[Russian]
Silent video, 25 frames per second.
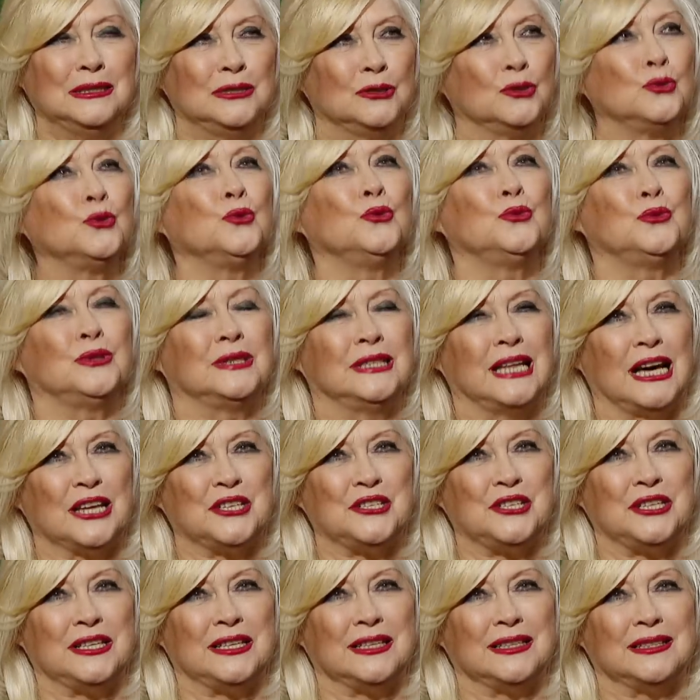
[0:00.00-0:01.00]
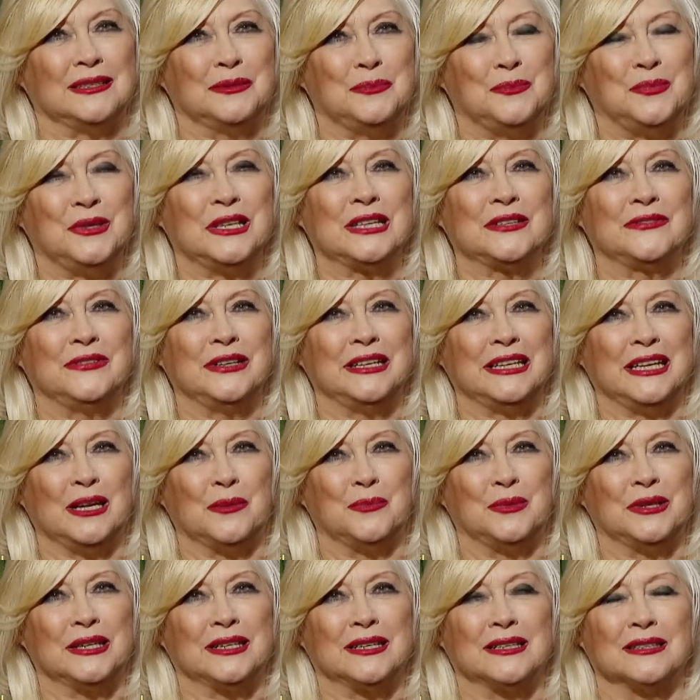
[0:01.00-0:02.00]
Ну, начали. Первая
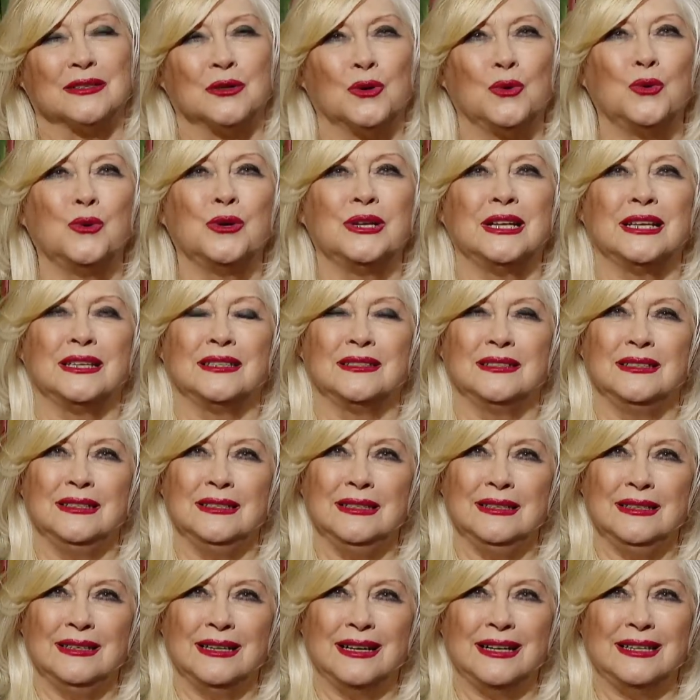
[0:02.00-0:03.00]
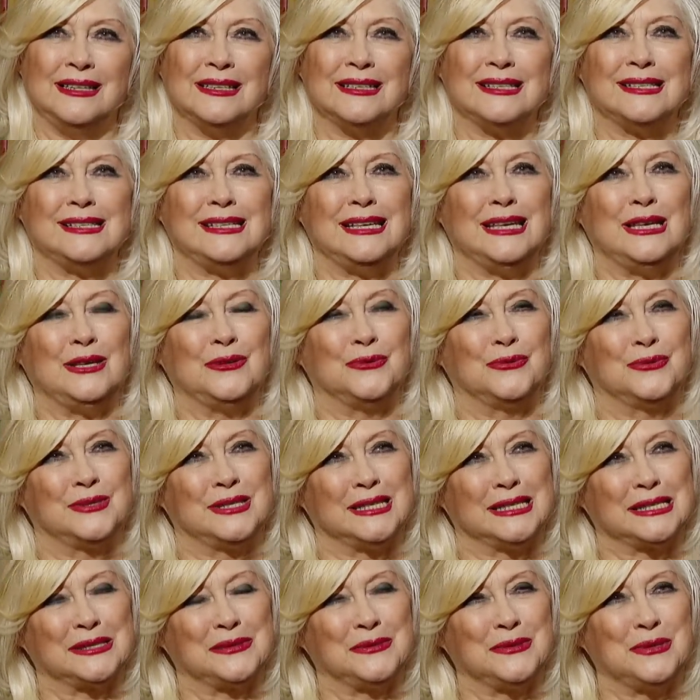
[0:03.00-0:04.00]
реплика. Коля Алексеев,
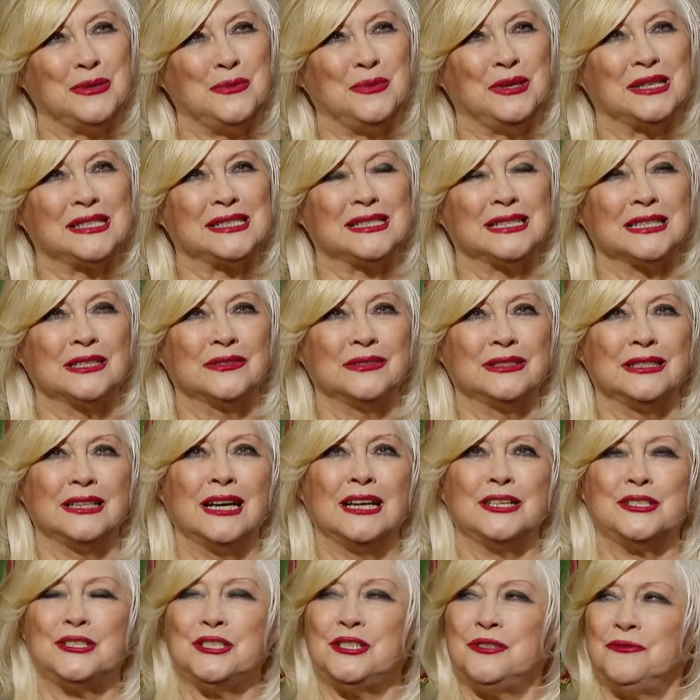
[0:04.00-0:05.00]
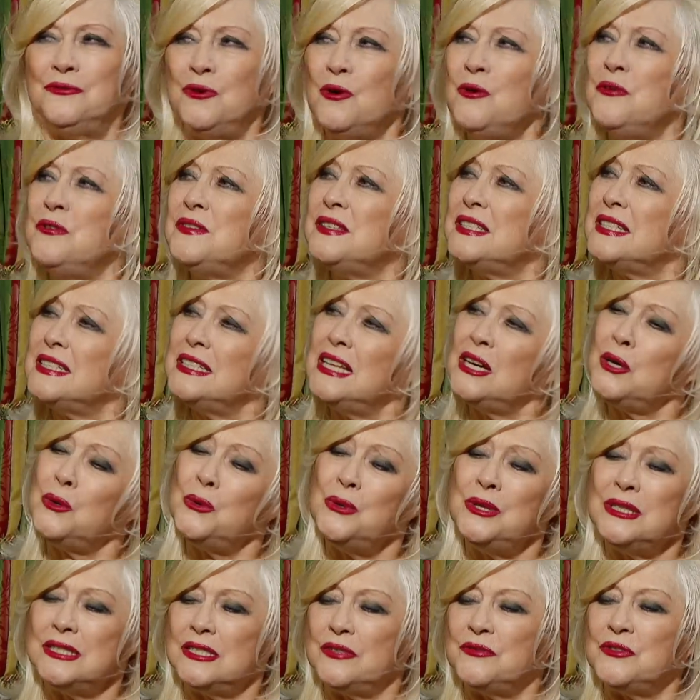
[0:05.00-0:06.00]
Царство Небесное, говорил, от чего вы всегда
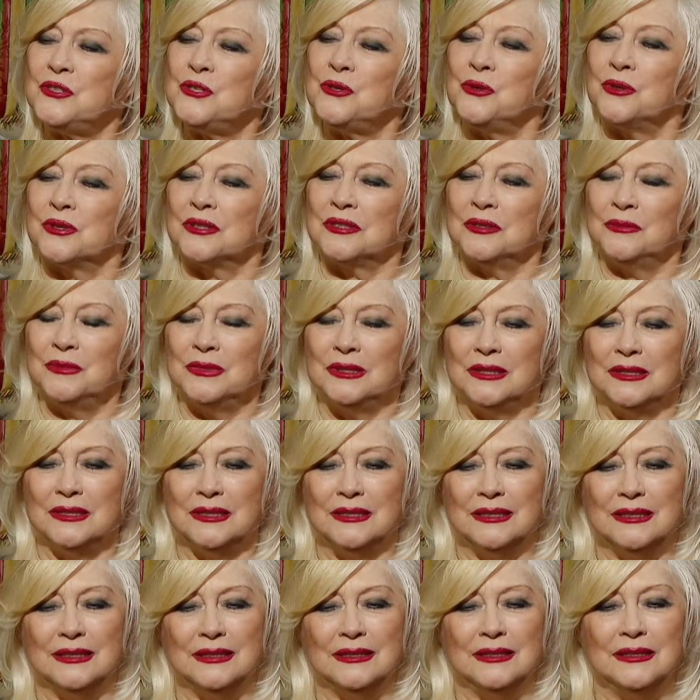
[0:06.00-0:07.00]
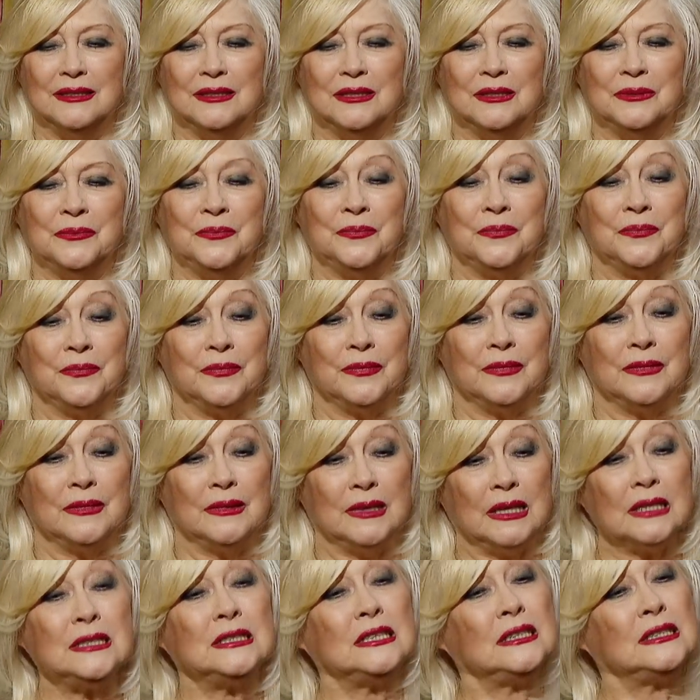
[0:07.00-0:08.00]
ходите в черном?
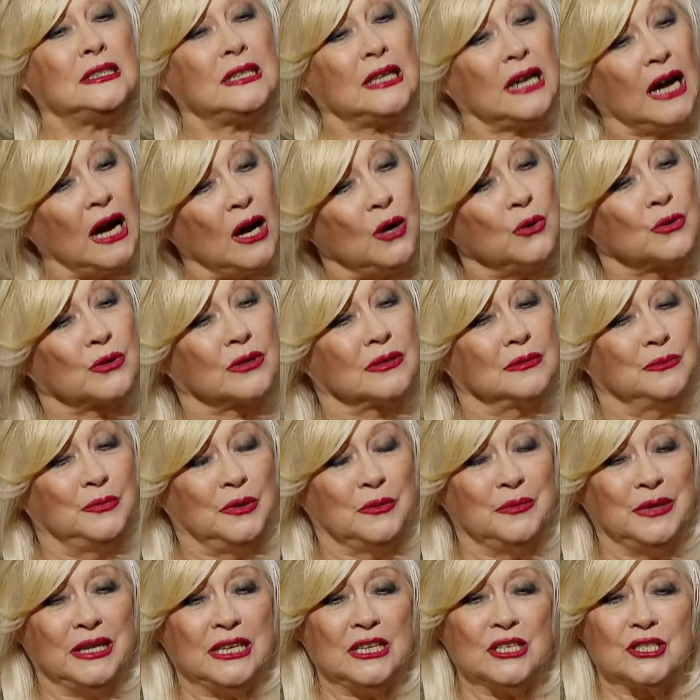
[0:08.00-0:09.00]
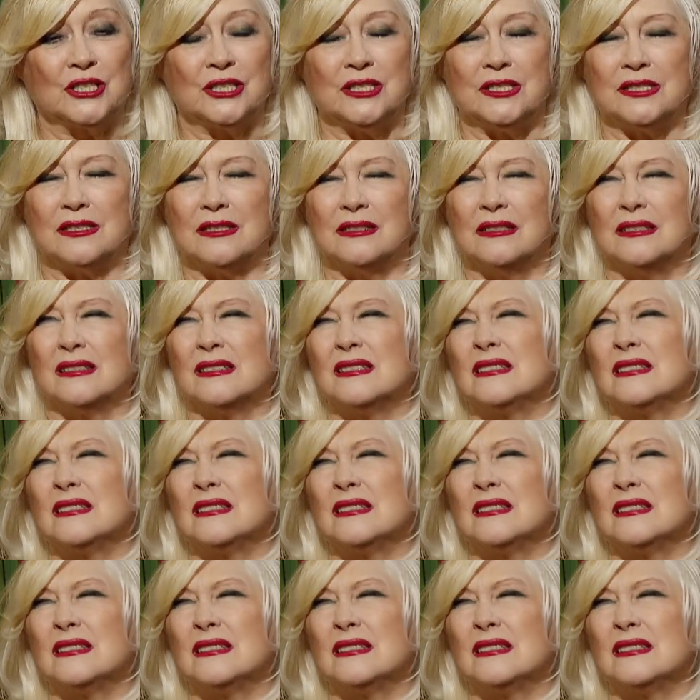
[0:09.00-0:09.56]
Это траур по моей жизни.